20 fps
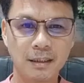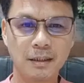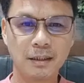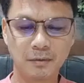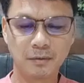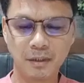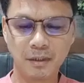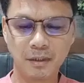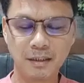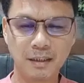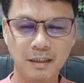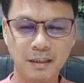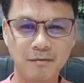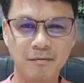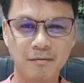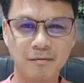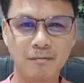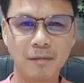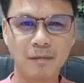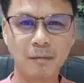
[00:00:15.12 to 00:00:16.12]
yun
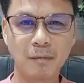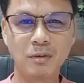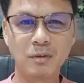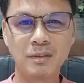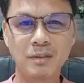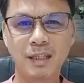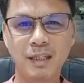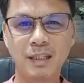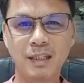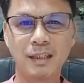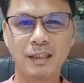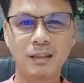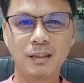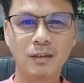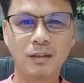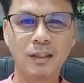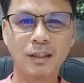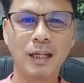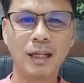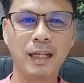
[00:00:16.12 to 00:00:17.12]
nating Bible study
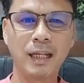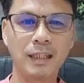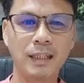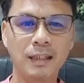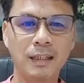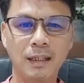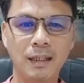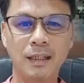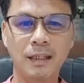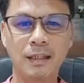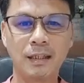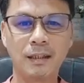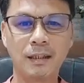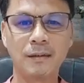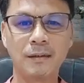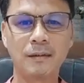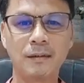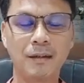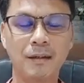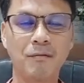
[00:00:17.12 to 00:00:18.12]
online
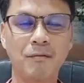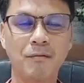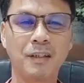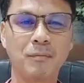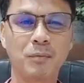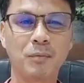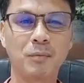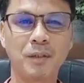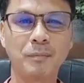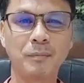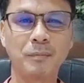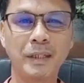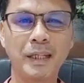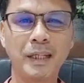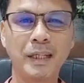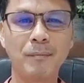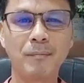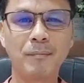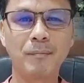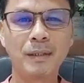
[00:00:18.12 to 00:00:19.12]
uh, every 4
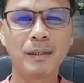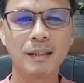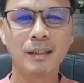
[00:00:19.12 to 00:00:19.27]
p.m.